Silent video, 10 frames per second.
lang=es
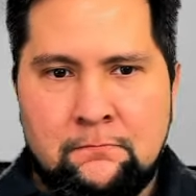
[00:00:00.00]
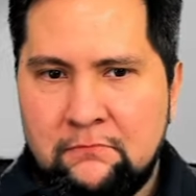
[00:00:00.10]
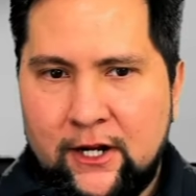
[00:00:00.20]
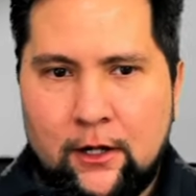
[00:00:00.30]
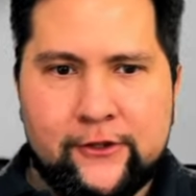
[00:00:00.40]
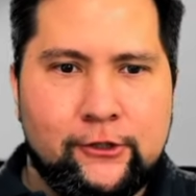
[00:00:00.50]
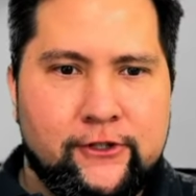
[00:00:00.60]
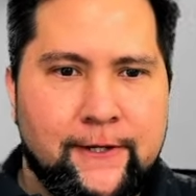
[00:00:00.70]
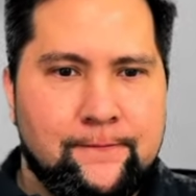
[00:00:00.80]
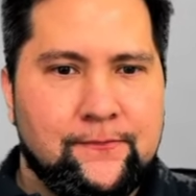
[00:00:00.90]
pero
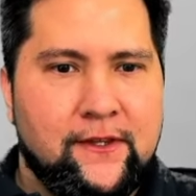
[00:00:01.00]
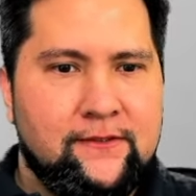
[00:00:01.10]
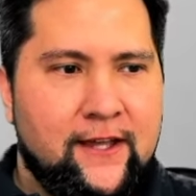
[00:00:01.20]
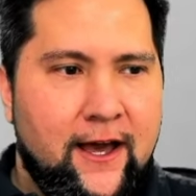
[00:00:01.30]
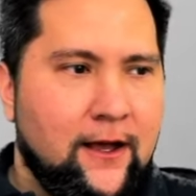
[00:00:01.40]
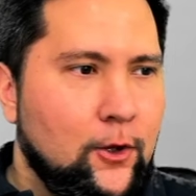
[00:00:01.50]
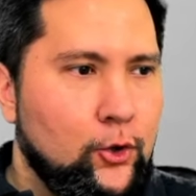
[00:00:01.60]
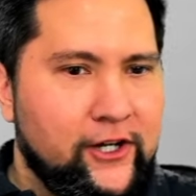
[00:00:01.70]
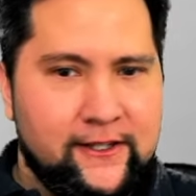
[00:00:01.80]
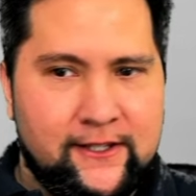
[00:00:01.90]
cutlery está
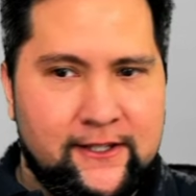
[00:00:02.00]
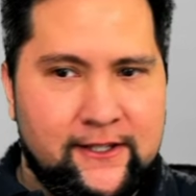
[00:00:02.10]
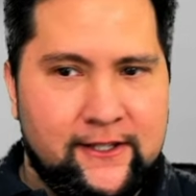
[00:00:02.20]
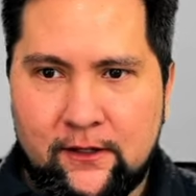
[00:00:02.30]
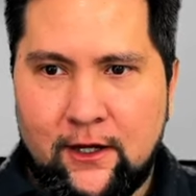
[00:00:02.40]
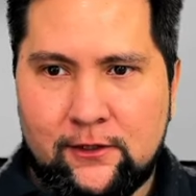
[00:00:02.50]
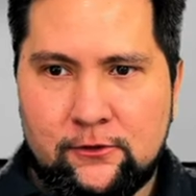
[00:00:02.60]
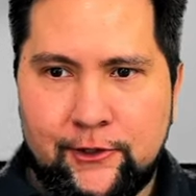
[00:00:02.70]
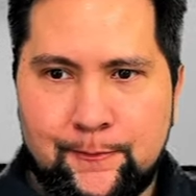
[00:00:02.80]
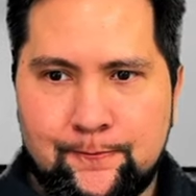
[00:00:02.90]
correcta también. Cutlery.